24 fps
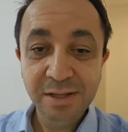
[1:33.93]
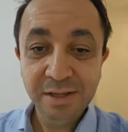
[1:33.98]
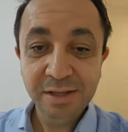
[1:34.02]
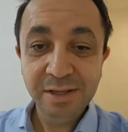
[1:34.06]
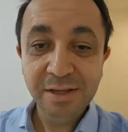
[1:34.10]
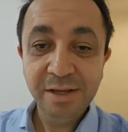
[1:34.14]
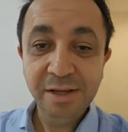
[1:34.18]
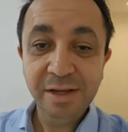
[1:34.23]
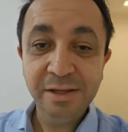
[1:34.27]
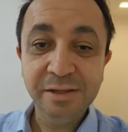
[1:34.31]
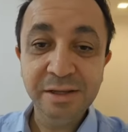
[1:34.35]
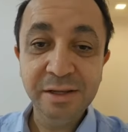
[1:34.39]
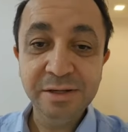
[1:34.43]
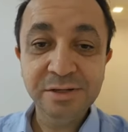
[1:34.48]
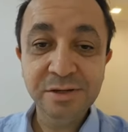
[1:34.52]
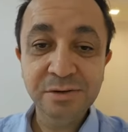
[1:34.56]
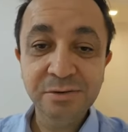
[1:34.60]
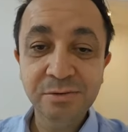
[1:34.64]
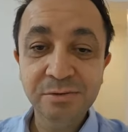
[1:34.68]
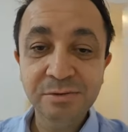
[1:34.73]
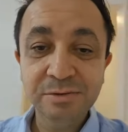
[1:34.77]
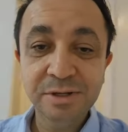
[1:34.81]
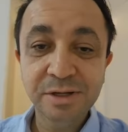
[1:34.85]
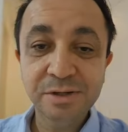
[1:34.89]
E nesse
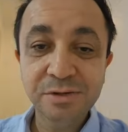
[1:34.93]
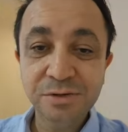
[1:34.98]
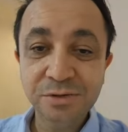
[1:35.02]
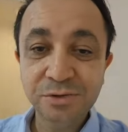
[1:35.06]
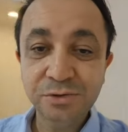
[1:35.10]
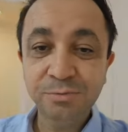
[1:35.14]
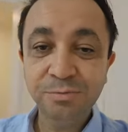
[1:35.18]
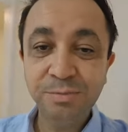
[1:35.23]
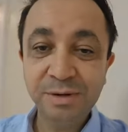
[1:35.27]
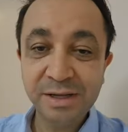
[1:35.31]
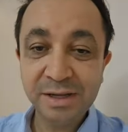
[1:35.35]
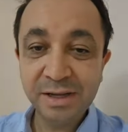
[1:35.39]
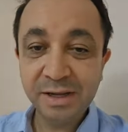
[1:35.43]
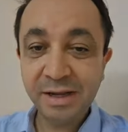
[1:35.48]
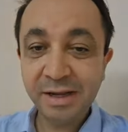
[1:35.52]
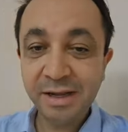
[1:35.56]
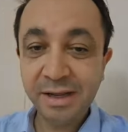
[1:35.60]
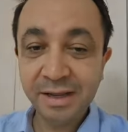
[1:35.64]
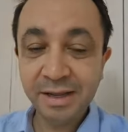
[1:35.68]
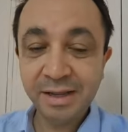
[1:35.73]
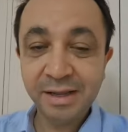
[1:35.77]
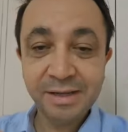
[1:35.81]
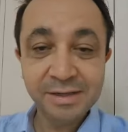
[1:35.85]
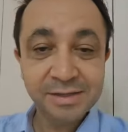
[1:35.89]
contexto, suplicar
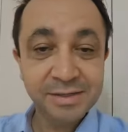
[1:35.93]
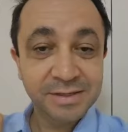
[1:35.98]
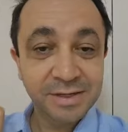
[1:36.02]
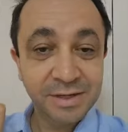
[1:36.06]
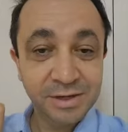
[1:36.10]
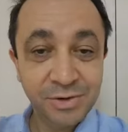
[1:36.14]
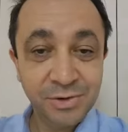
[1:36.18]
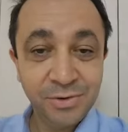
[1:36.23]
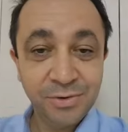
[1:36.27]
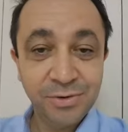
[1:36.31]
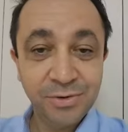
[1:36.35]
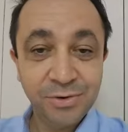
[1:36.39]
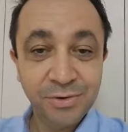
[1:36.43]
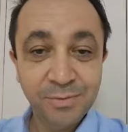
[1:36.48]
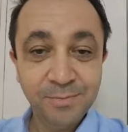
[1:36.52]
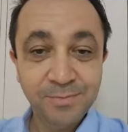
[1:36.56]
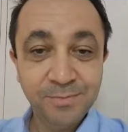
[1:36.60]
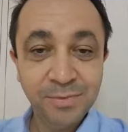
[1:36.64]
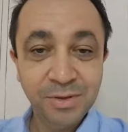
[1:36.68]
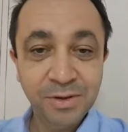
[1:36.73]
é: Senhor,